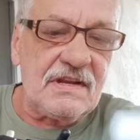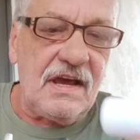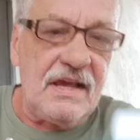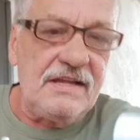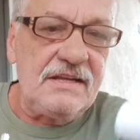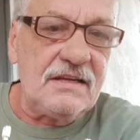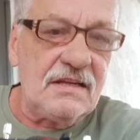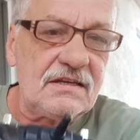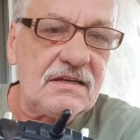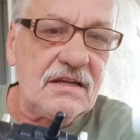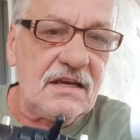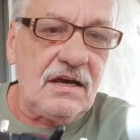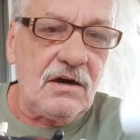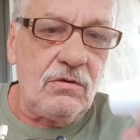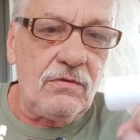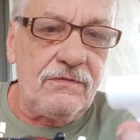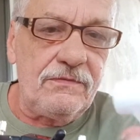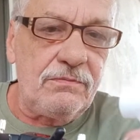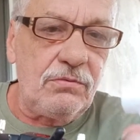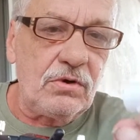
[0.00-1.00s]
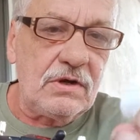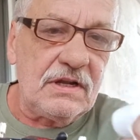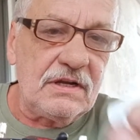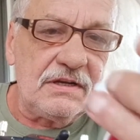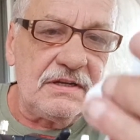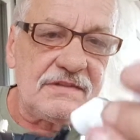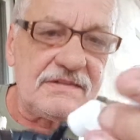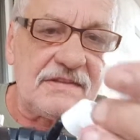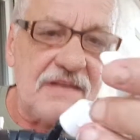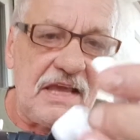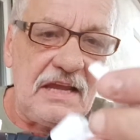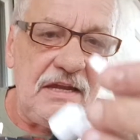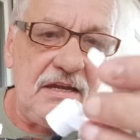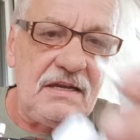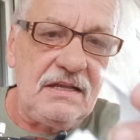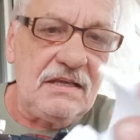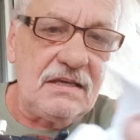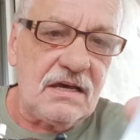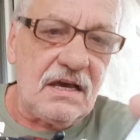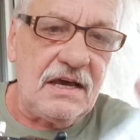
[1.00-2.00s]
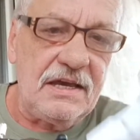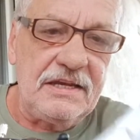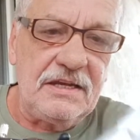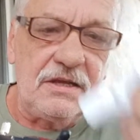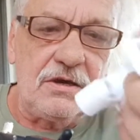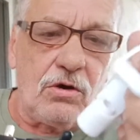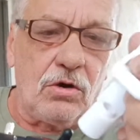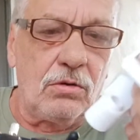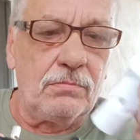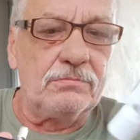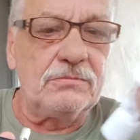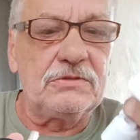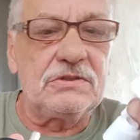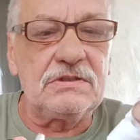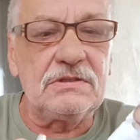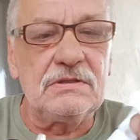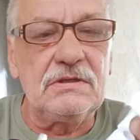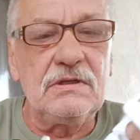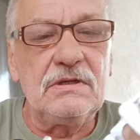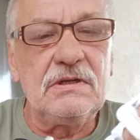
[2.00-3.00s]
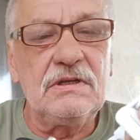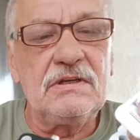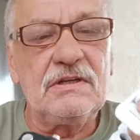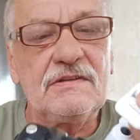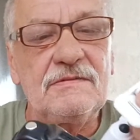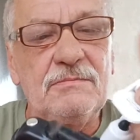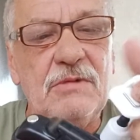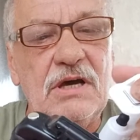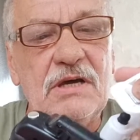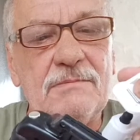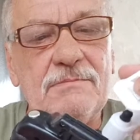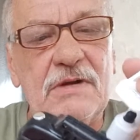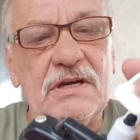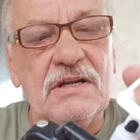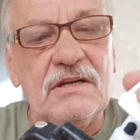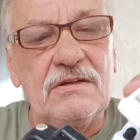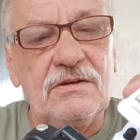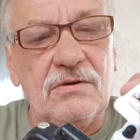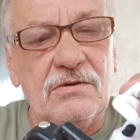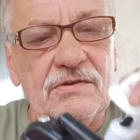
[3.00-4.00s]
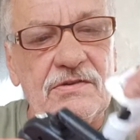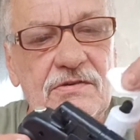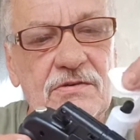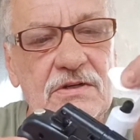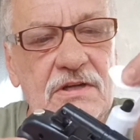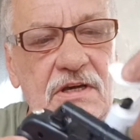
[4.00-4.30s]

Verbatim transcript: Teil dann drauf, wo dann das Handy reinkommt. Das macht man dann da so